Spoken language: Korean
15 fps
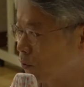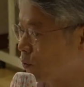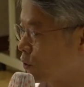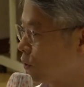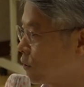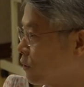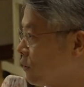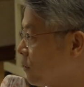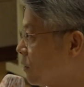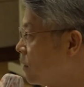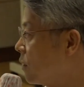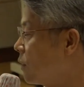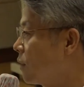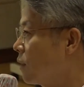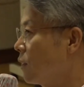저는
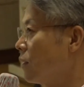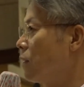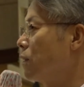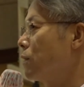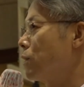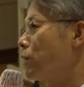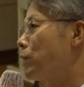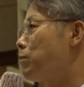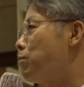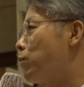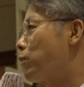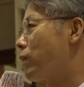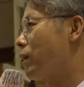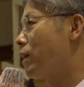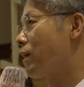
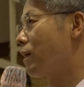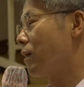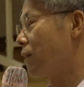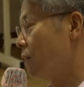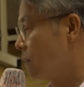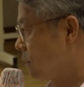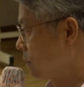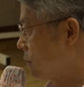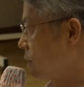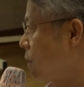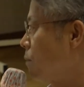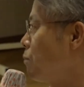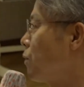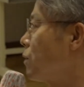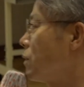지금보다
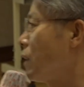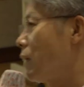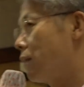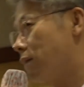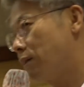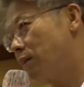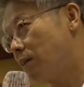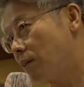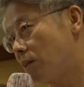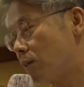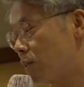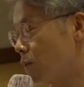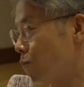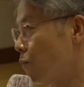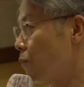세비를 한
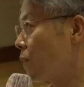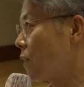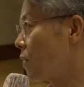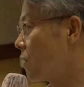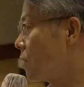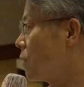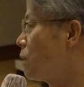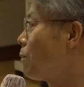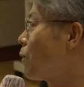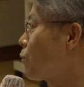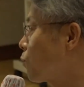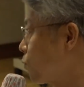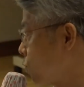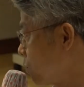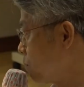1.5배 내지 2배
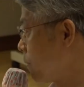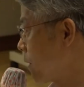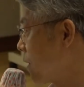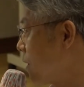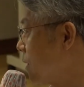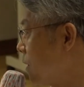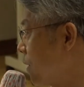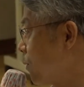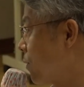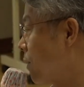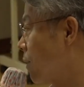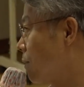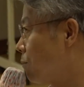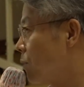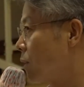정도 저는 받아야 된다고
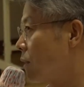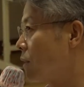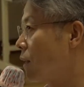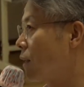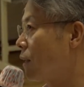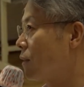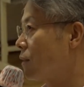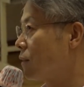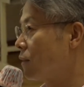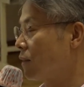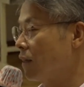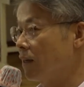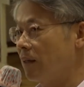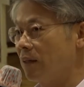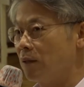생각합니다. 제가 가서
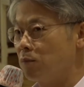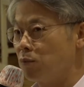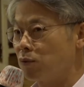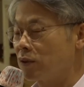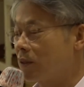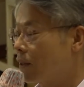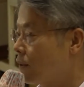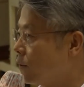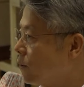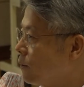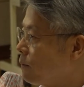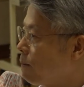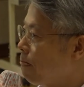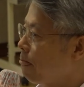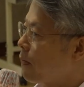보니까요.